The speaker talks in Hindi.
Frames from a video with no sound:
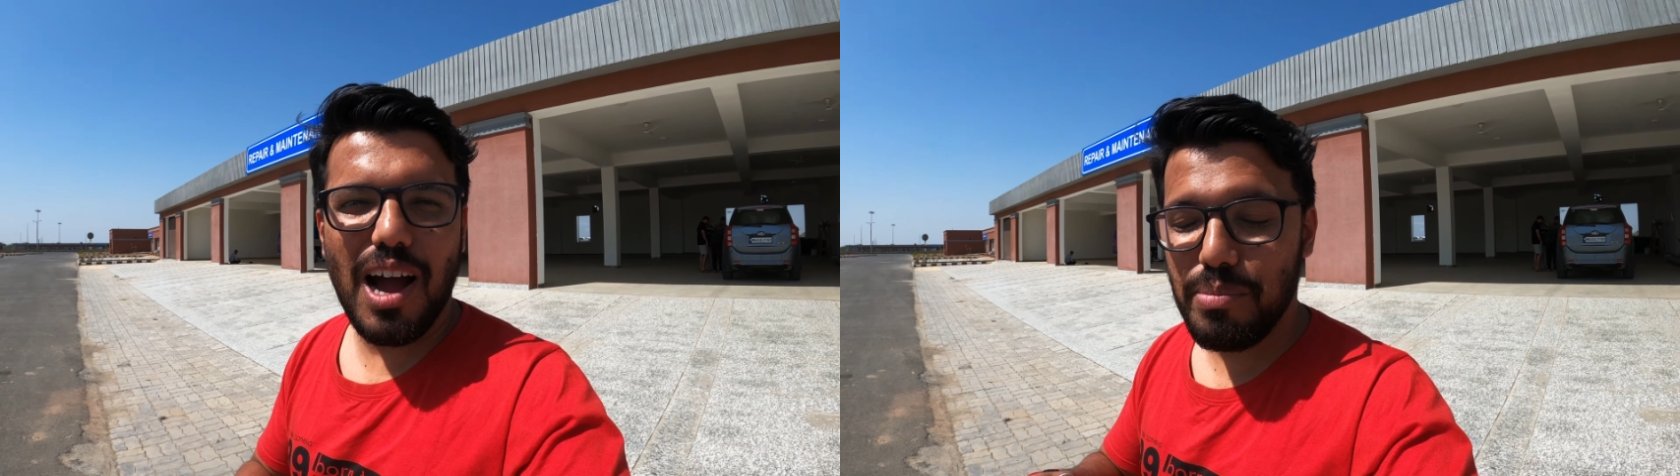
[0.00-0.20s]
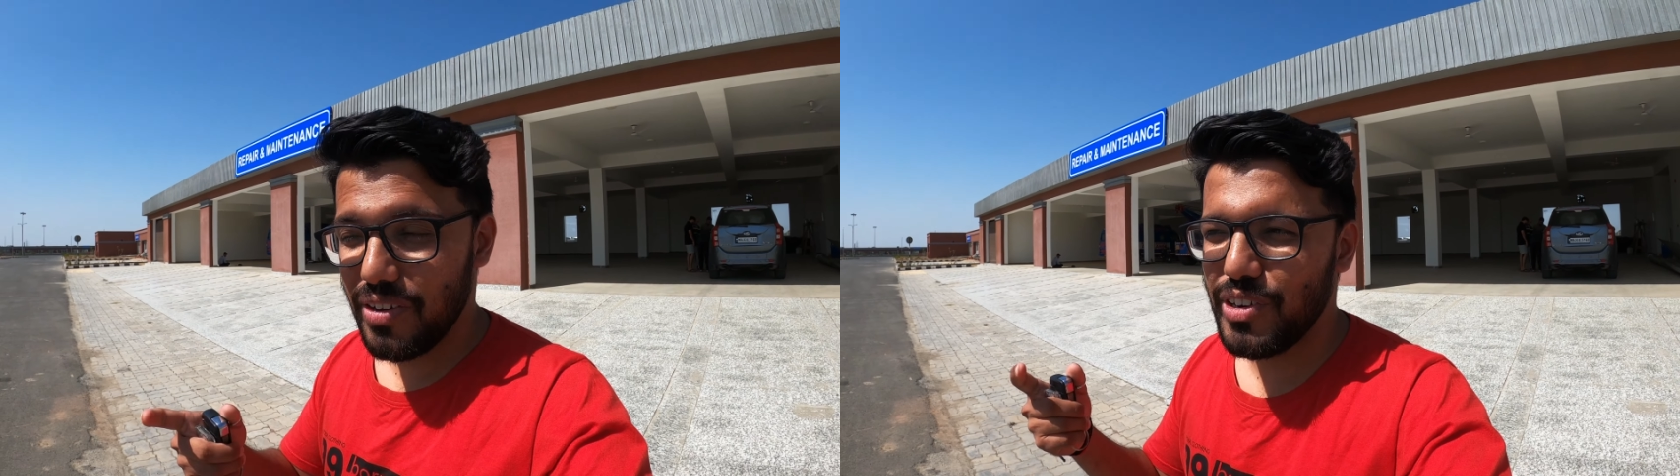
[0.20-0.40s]

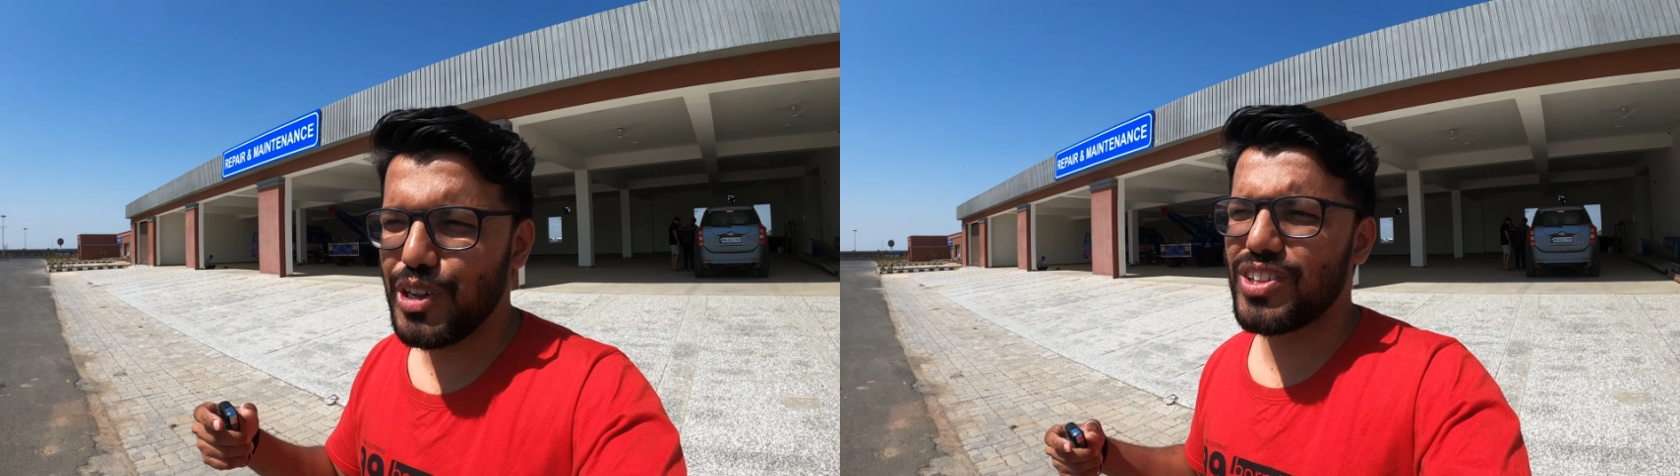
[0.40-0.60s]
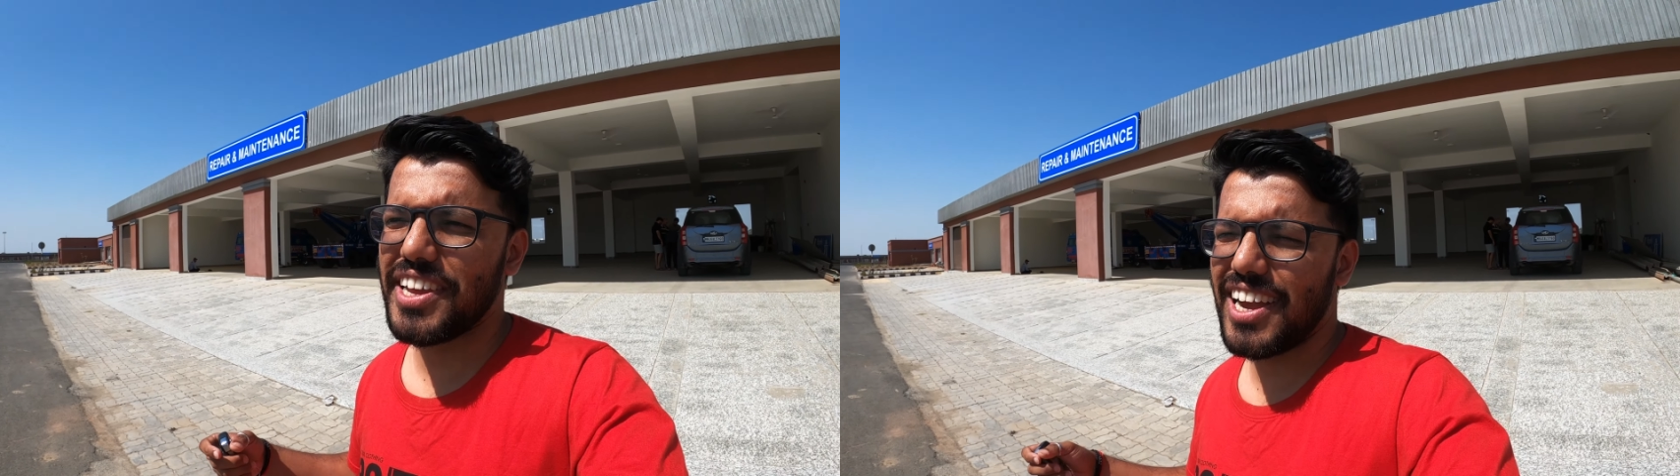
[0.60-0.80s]
आपने
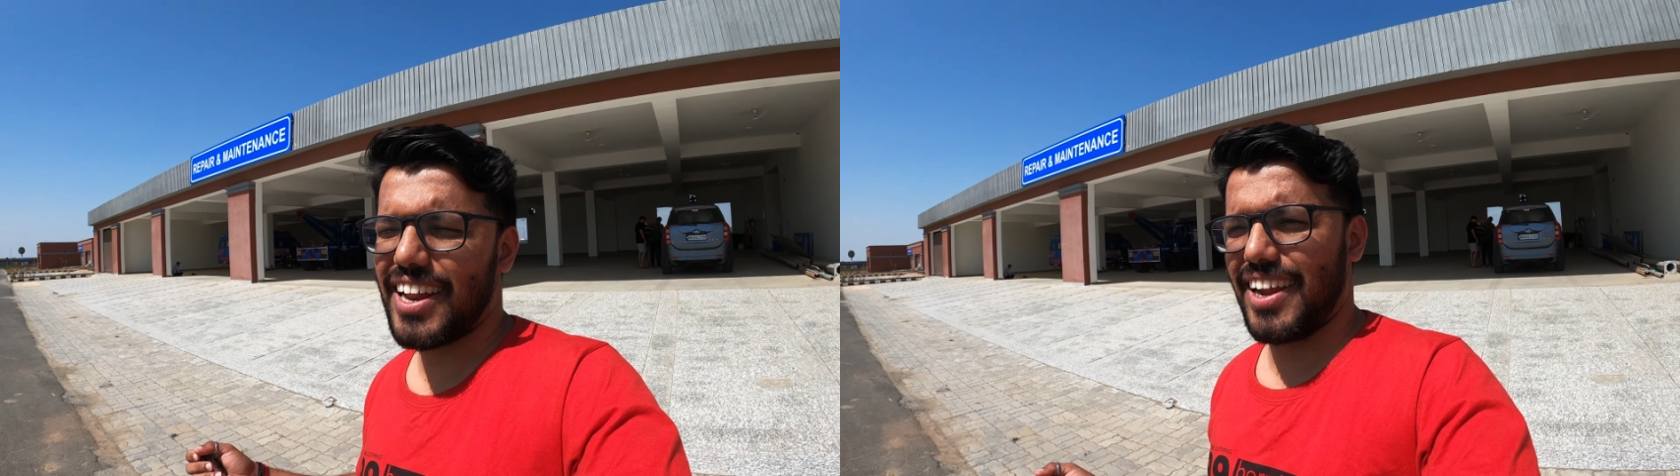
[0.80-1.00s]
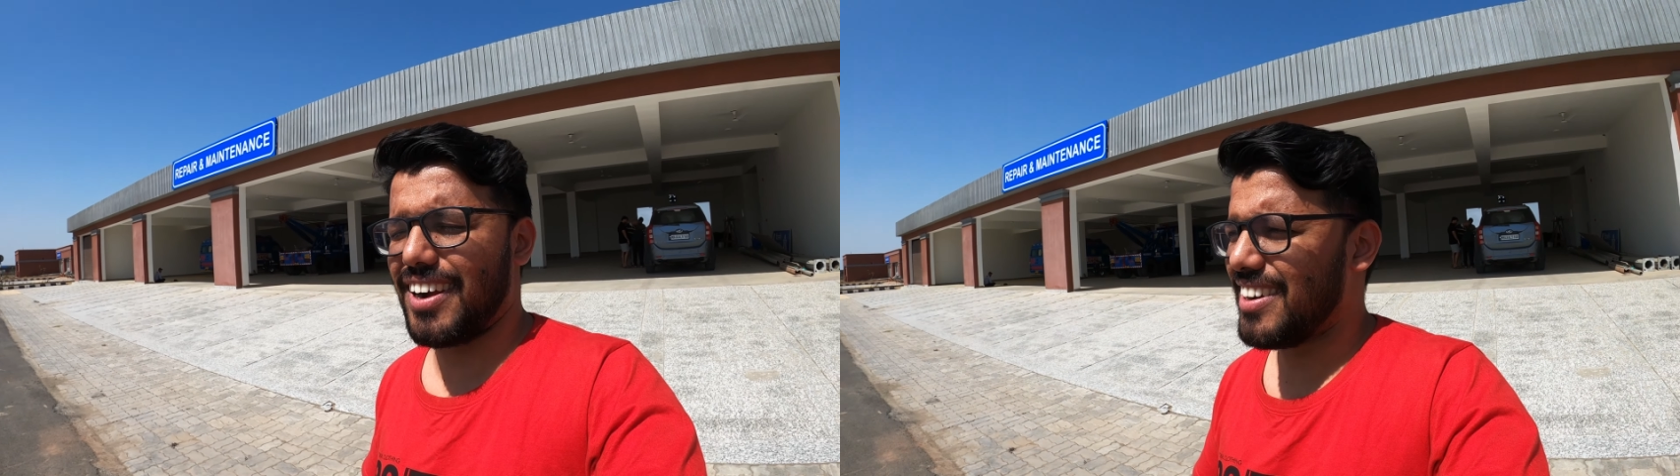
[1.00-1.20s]
वीडियो
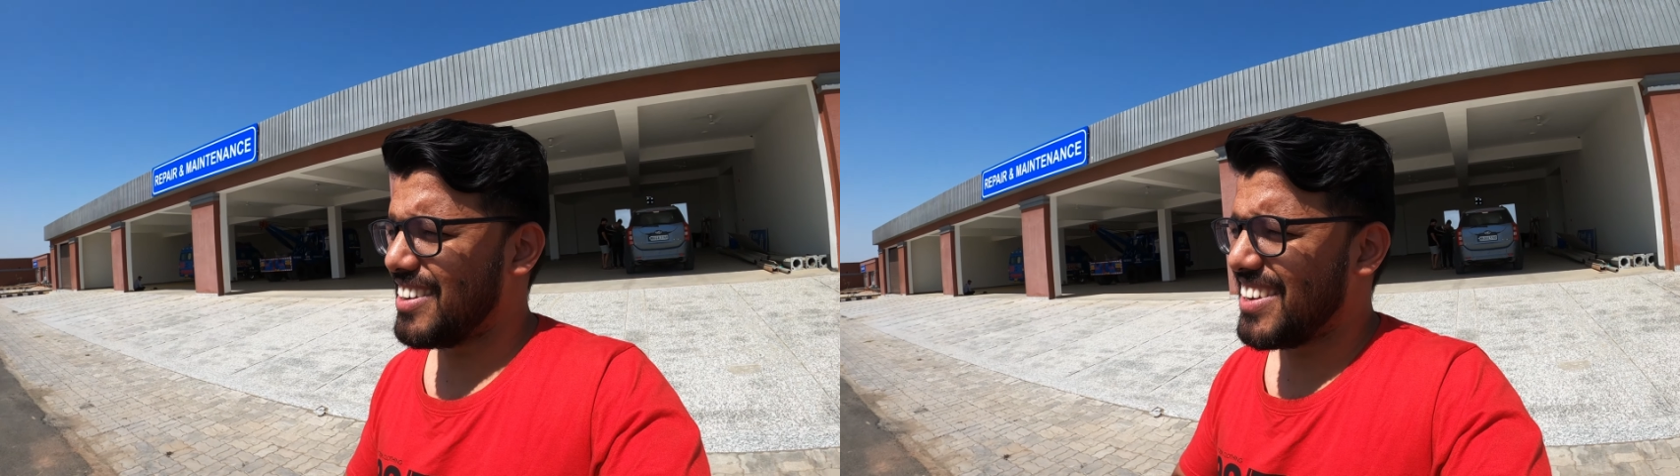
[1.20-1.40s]
देखा रहेगा